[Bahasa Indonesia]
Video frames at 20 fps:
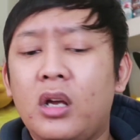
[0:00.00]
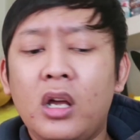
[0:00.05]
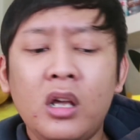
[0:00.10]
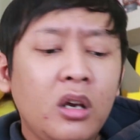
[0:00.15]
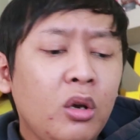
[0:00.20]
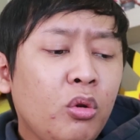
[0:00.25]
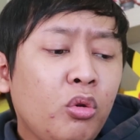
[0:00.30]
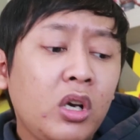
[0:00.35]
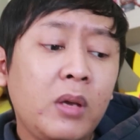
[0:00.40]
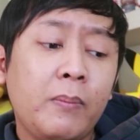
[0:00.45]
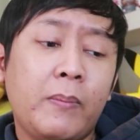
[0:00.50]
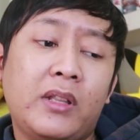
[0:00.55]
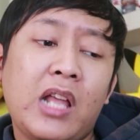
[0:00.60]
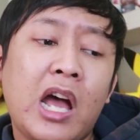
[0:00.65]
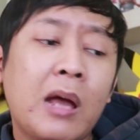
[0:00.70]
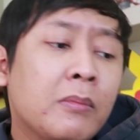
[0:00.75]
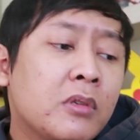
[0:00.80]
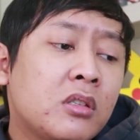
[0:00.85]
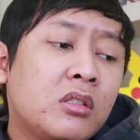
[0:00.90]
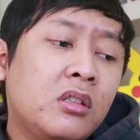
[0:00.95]
ah lu ribet
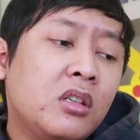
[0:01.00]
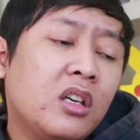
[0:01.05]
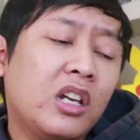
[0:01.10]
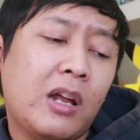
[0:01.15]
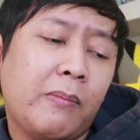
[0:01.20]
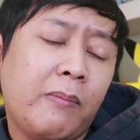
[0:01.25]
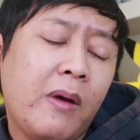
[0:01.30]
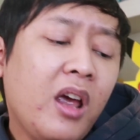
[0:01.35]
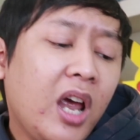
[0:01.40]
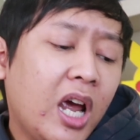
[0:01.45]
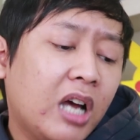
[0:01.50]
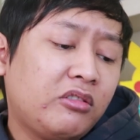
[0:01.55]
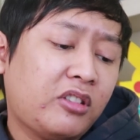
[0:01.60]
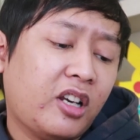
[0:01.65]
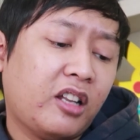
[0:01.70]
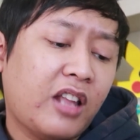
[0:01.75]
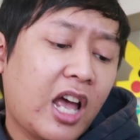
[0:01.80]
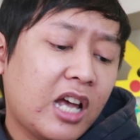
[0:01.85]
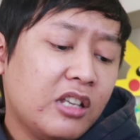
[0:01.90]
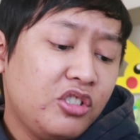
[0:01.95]
amat sih kenapa nggak
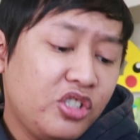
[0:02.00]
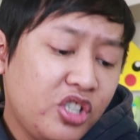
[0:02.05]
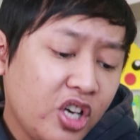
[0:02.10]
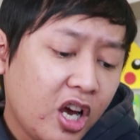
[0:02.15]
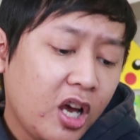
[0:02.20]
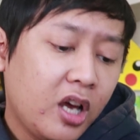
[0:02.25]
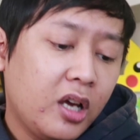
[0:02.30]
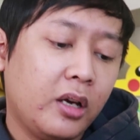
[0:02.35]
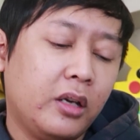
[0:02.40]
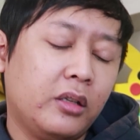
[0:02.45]
thread aja